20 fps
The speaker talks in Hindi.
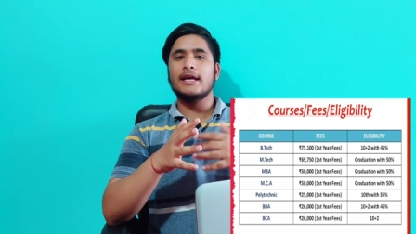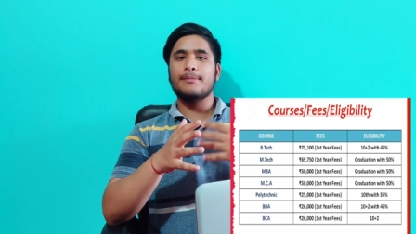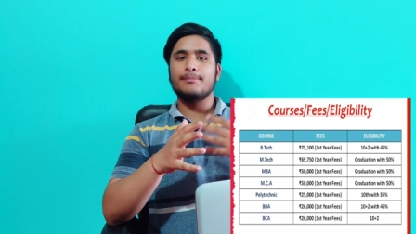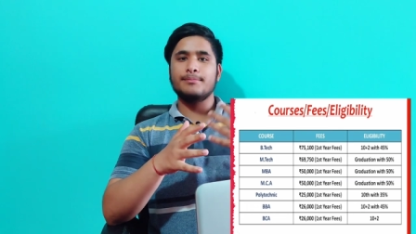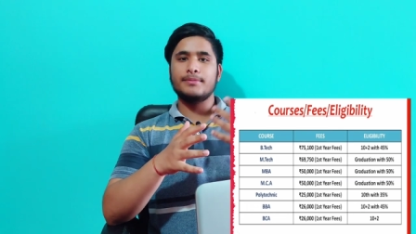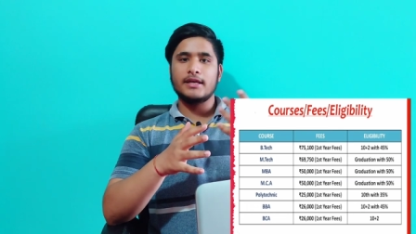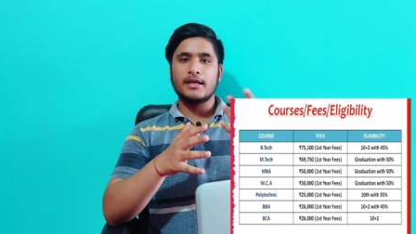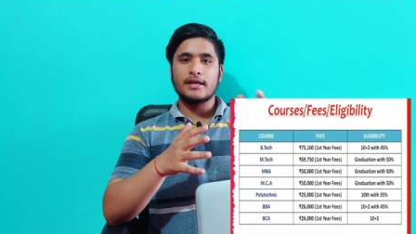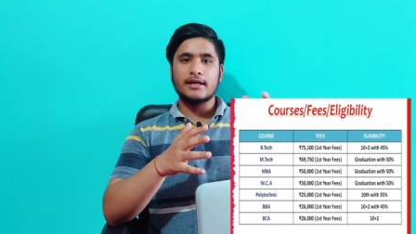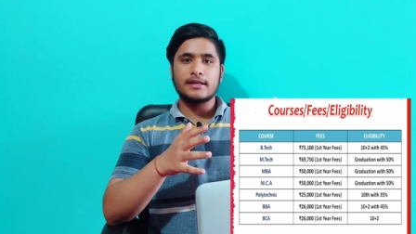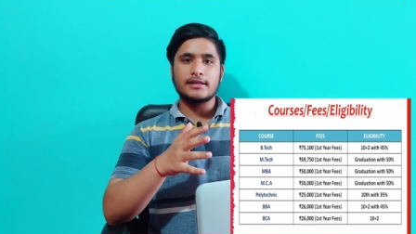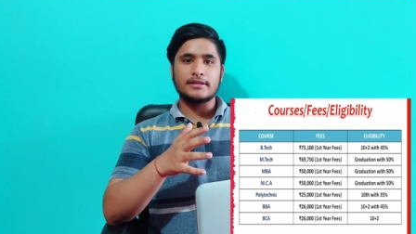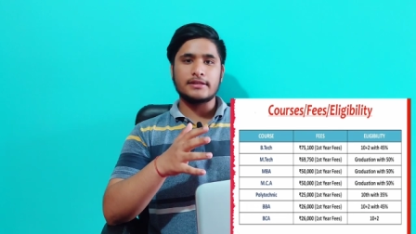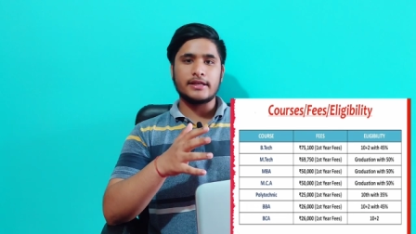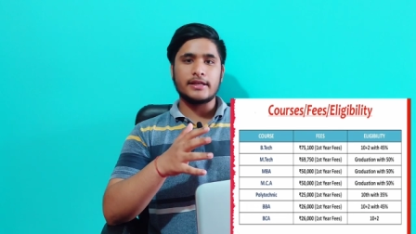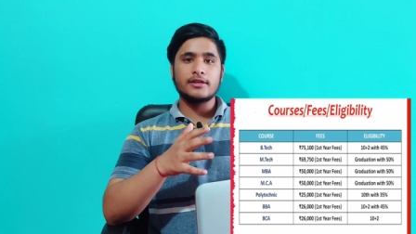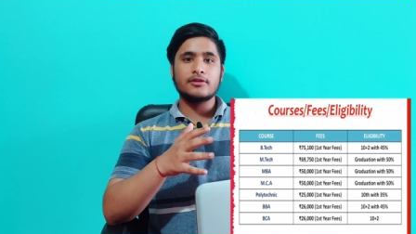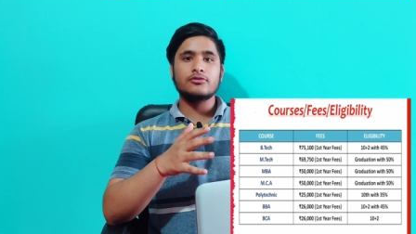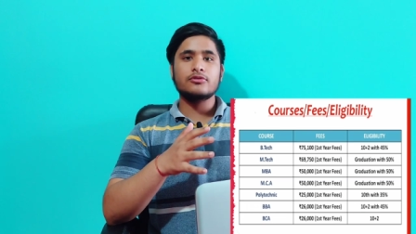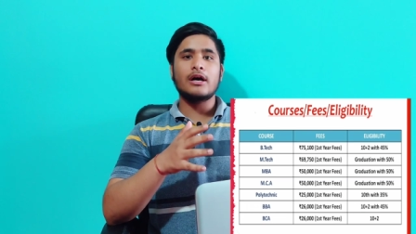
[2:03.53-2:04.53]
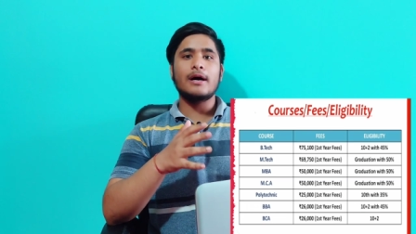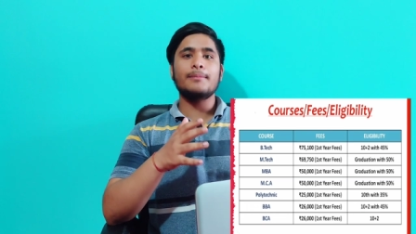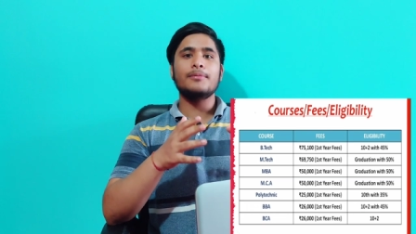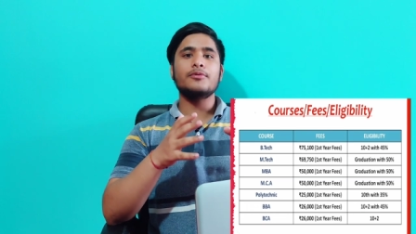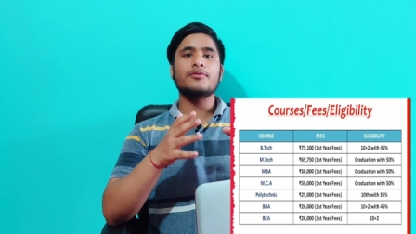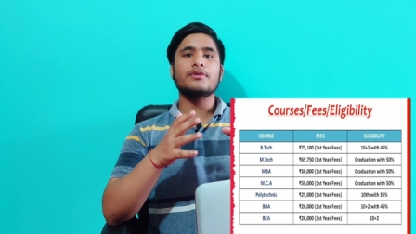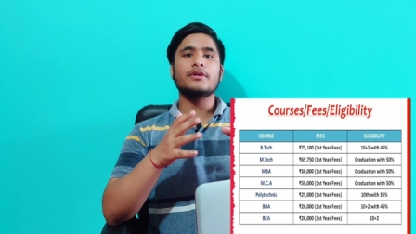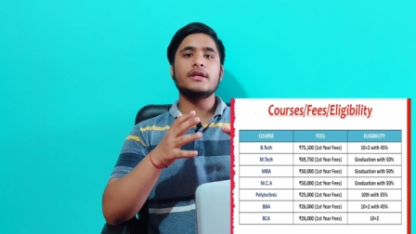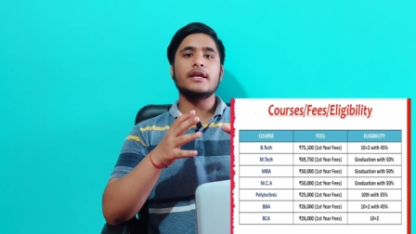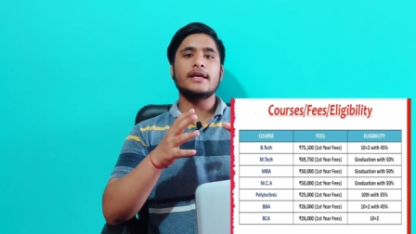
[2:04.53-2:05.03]
एम बी ए करते हैं तो आप
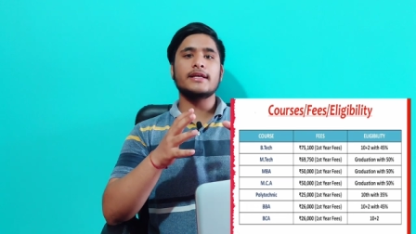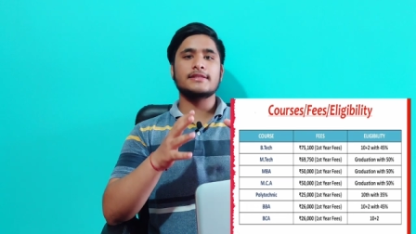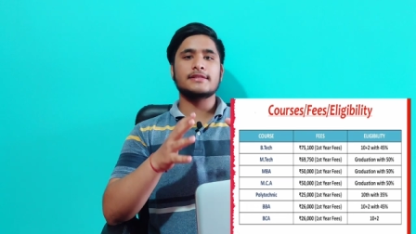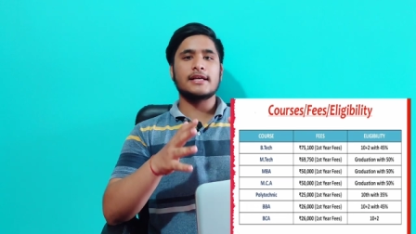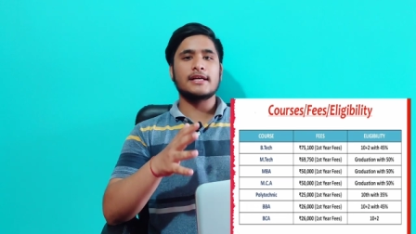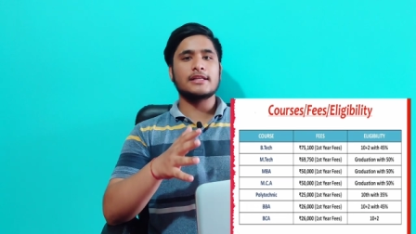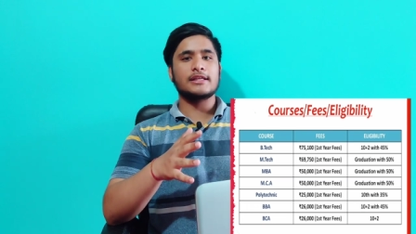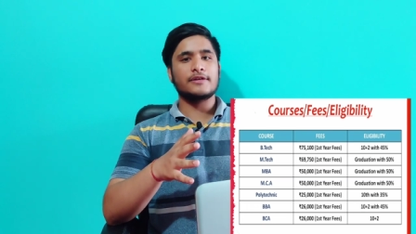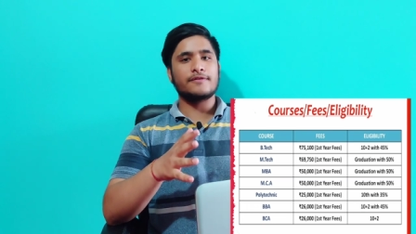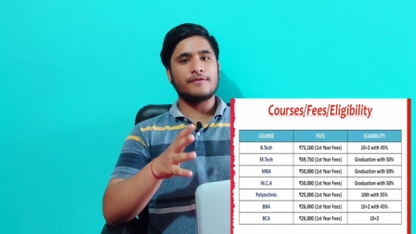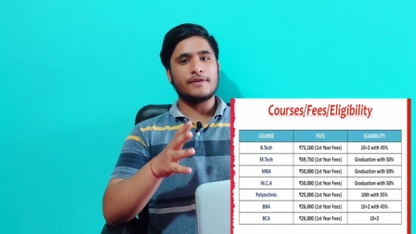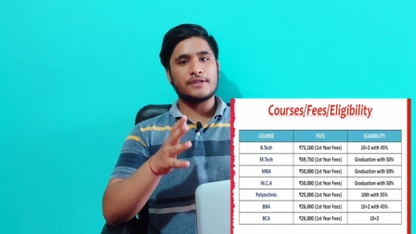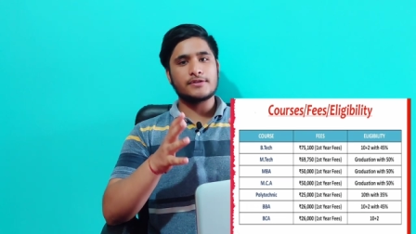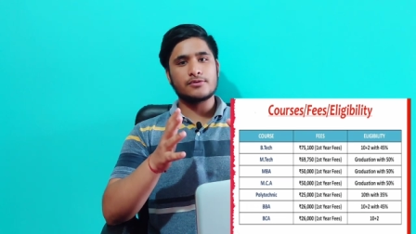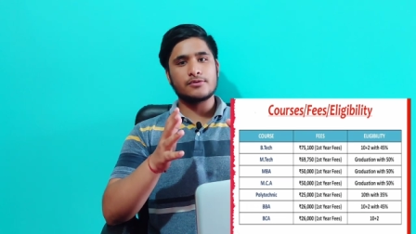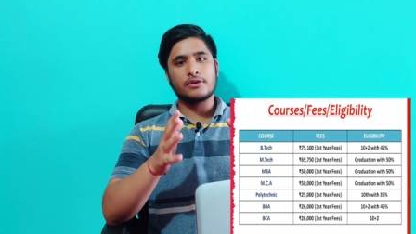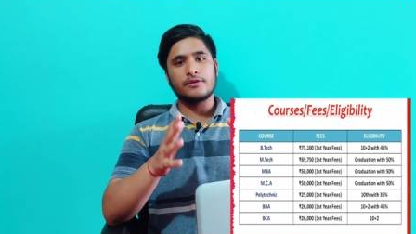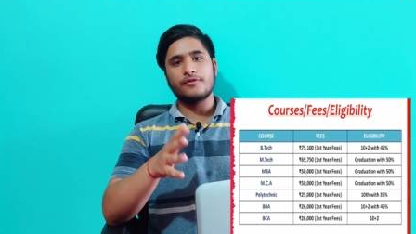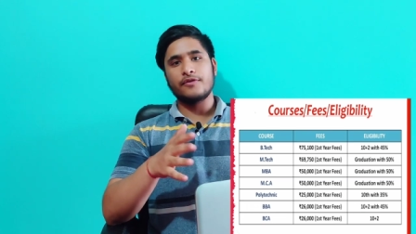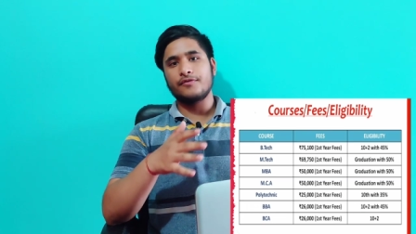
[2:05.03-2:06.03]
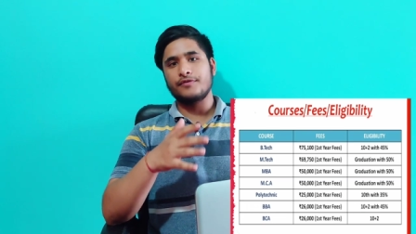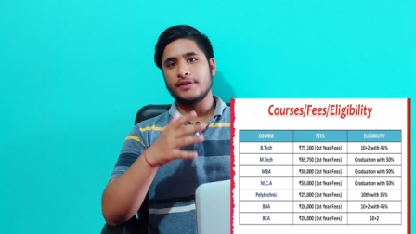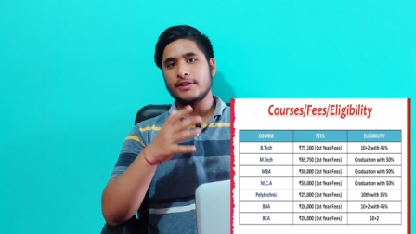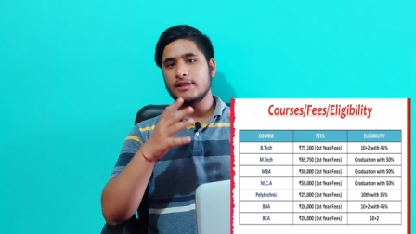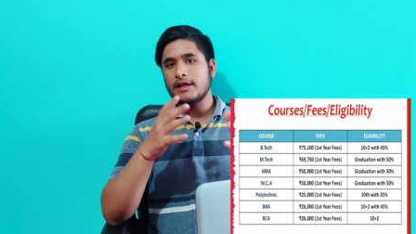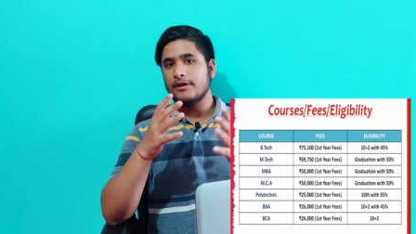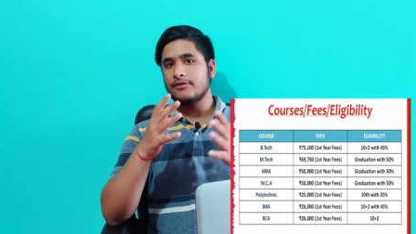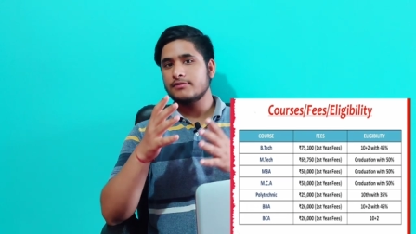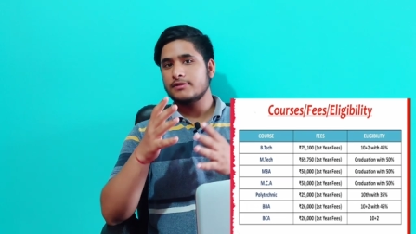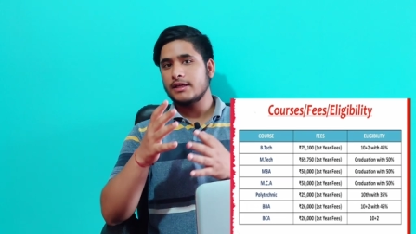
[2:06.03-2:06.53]
लोगों की एक साल की फ़ीस होगी फिफ्टी
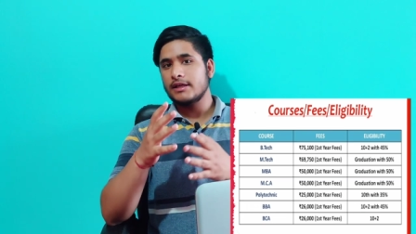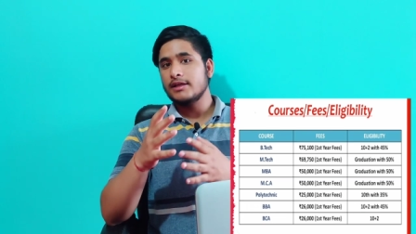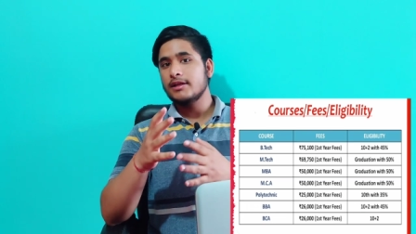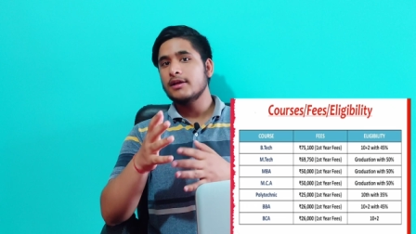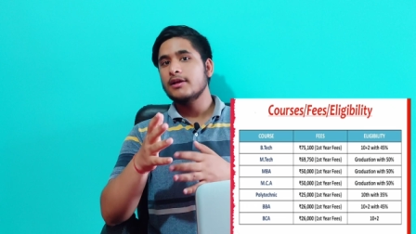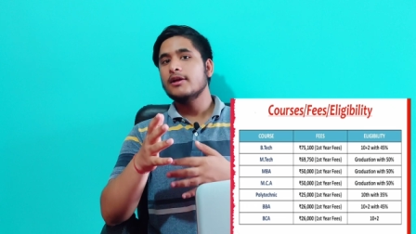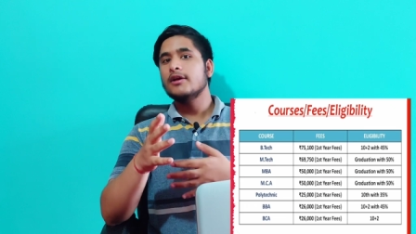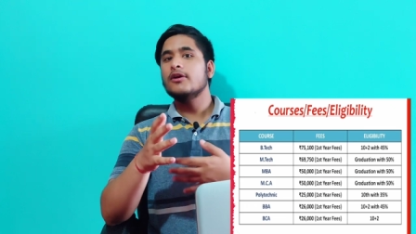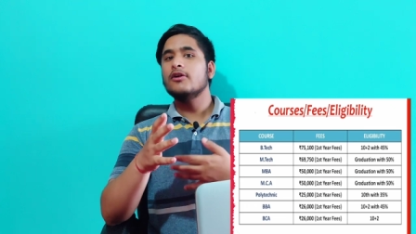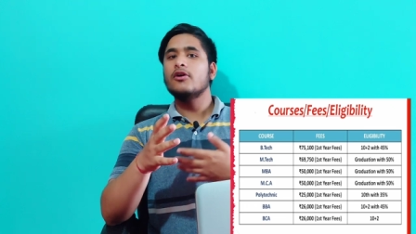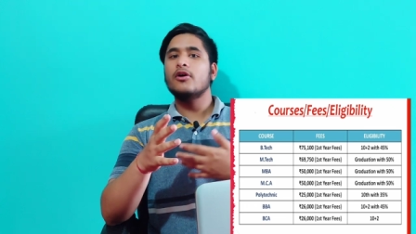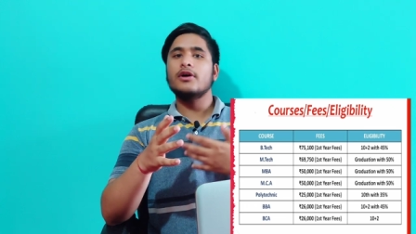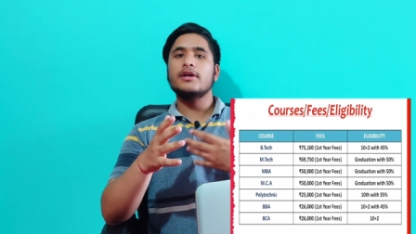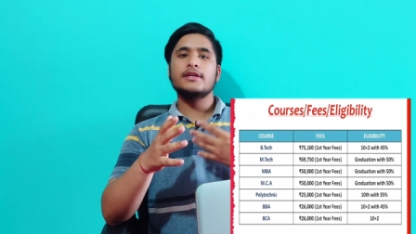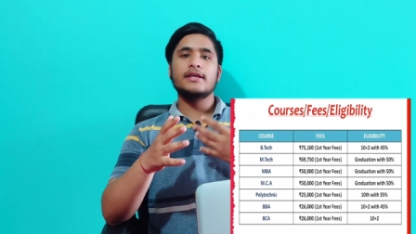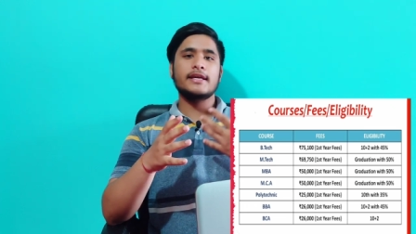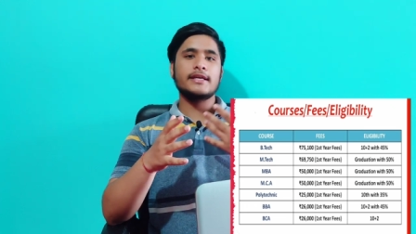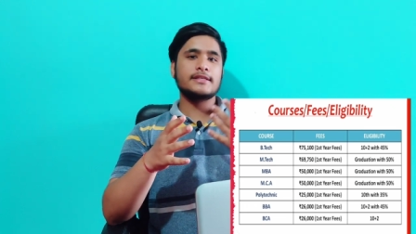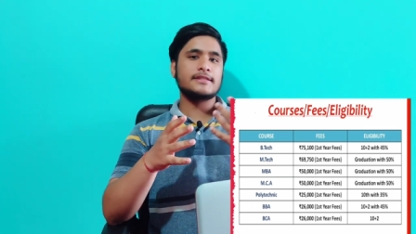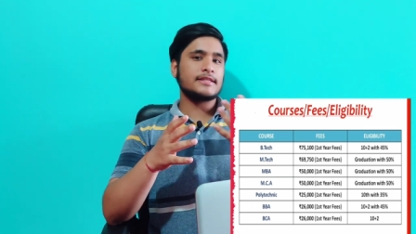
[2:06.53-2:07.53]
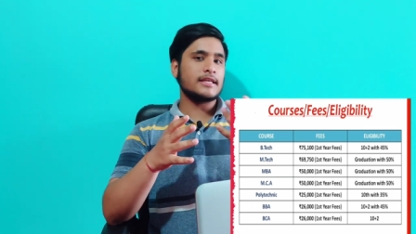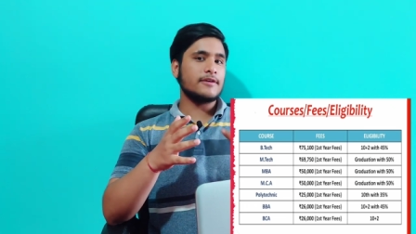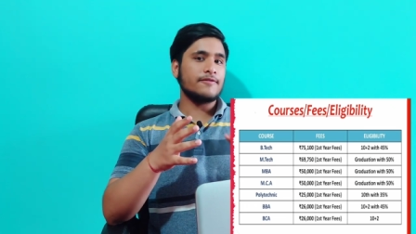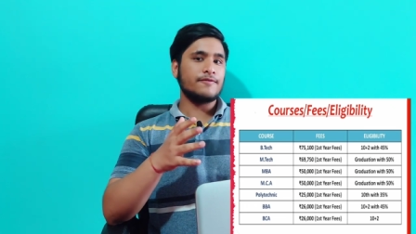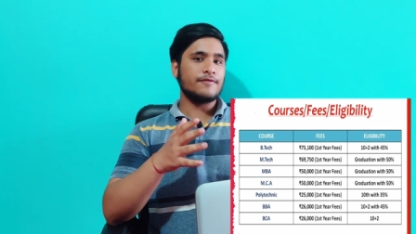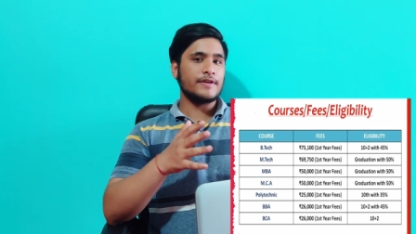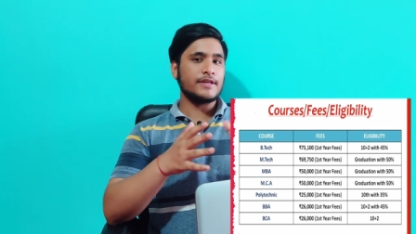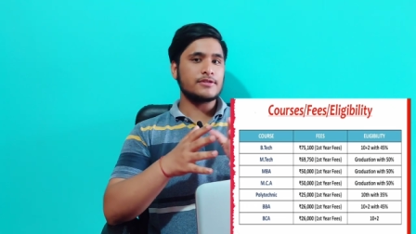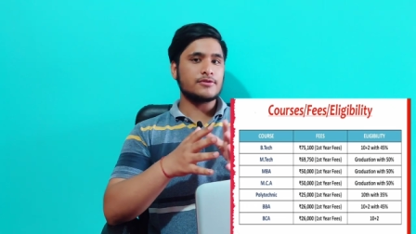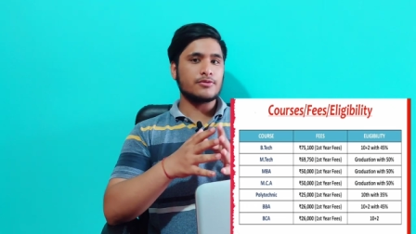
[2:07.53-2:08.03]
थाउजेंड और यही सेम
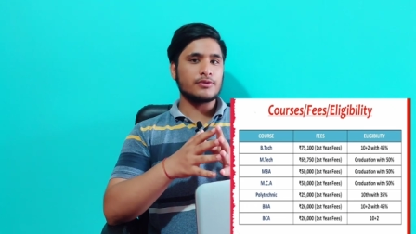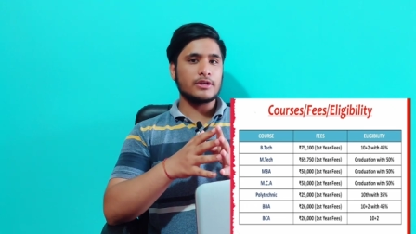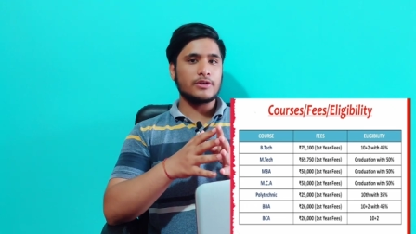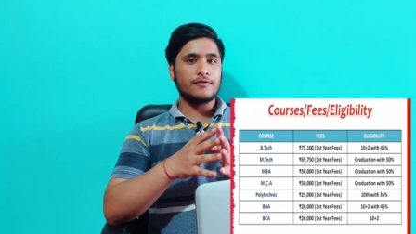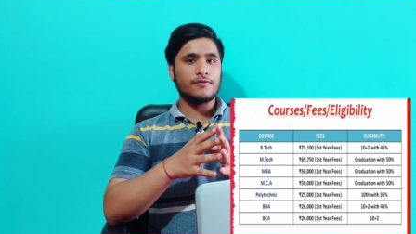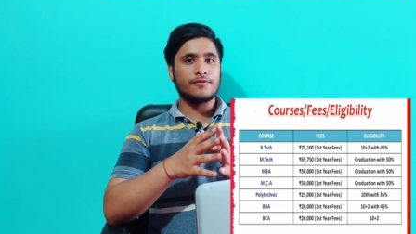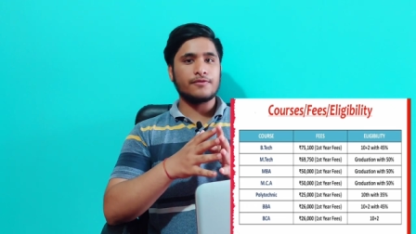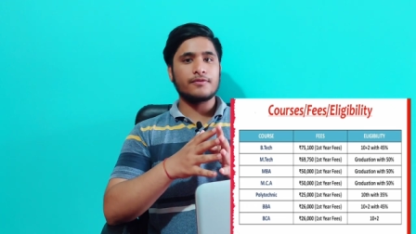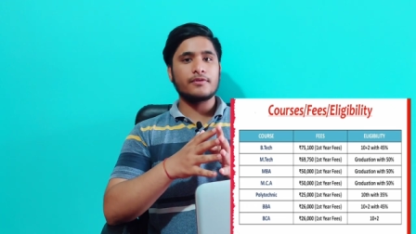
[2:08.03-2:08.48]
फीस होगी